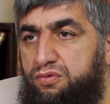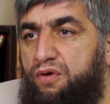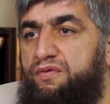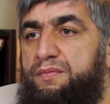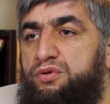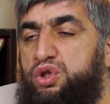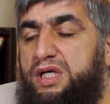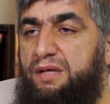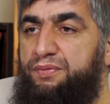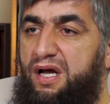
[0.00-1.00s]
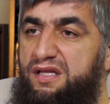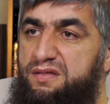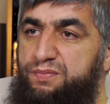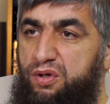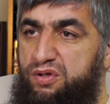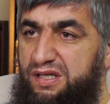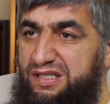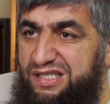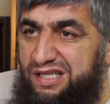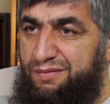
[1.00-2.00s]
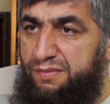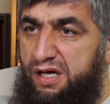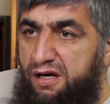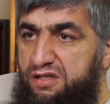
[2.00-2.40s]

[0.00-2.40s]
В то время, тоже, когда приходил пророк, салам,